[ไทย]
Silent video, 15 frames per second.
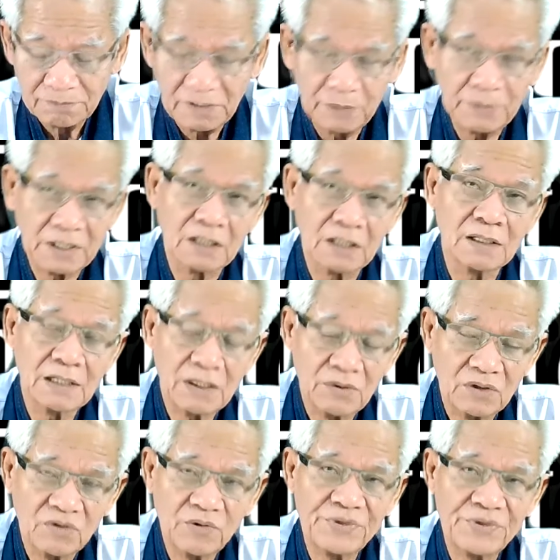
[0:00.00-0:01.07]
ไม่มาเกิดแล้ว
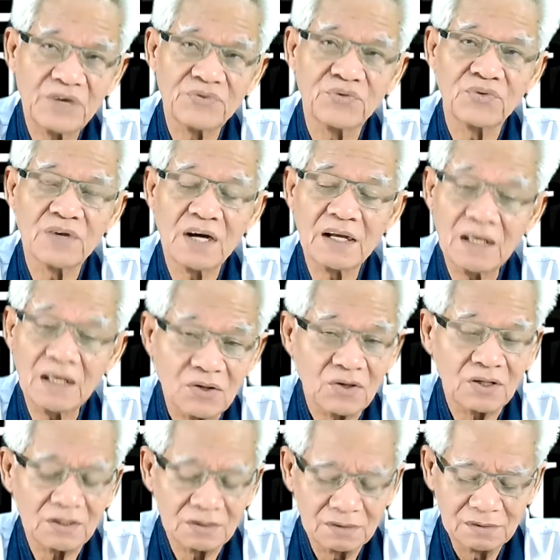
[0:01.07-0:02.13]
หรือว่าเป็นชาติสุดท้ายแน่นอ
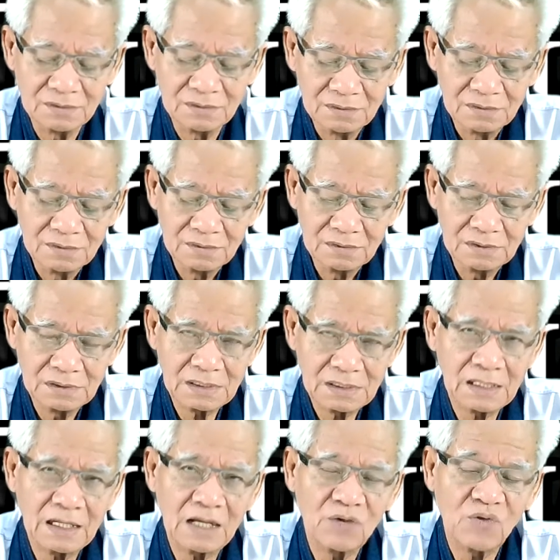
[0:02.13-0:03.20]
น
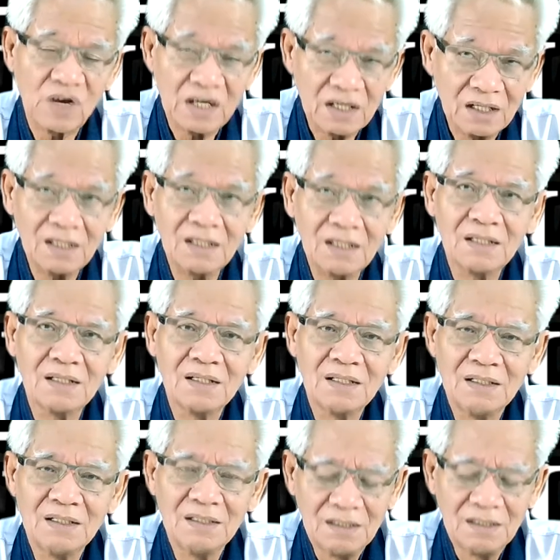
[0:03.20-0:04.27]
ถ้าได้วันนี้
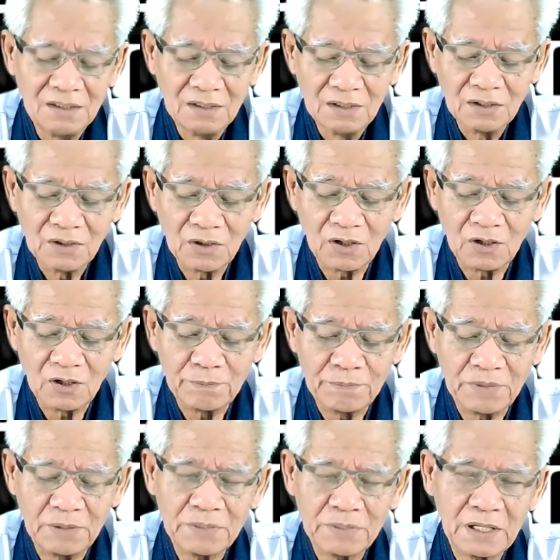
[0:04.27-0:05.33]
ก็
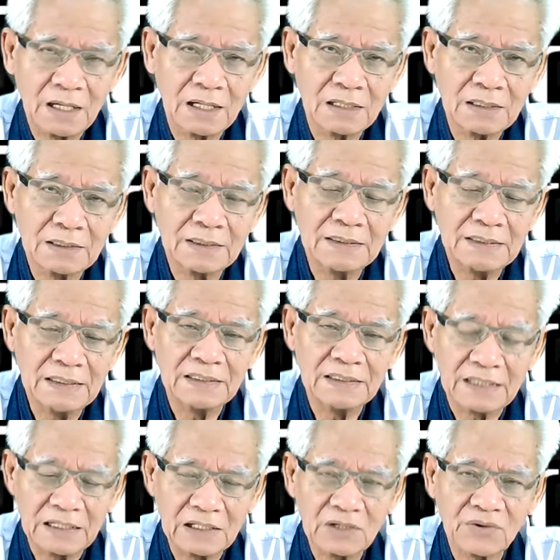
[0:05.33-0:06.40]
เป็นพระหันเดินดิน
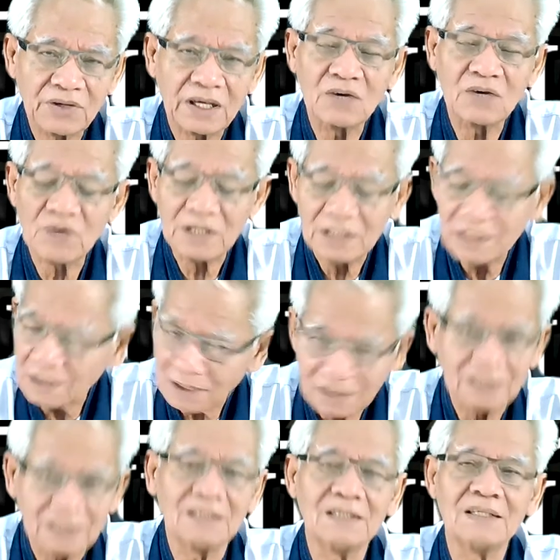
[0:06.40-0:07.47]
กินข้าวแกงวันนี้ทัน
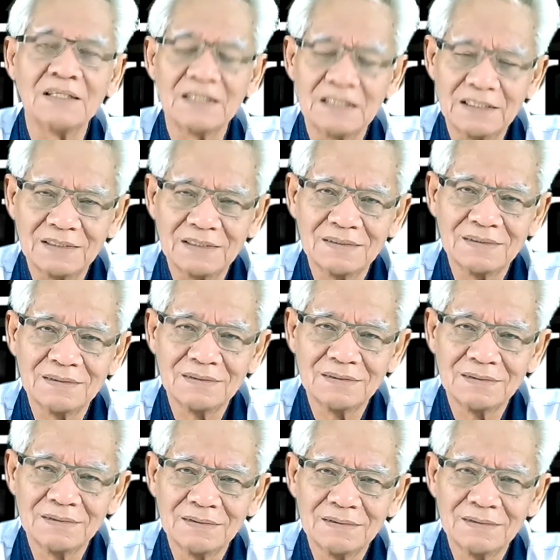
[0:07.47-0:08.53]
ที
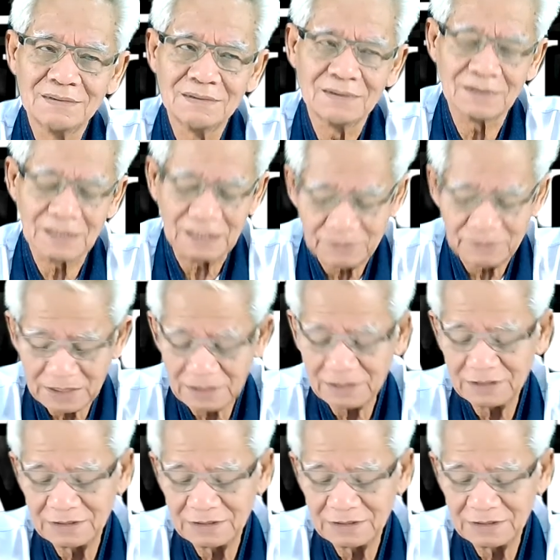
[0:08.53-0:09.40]
เข้าใจไหม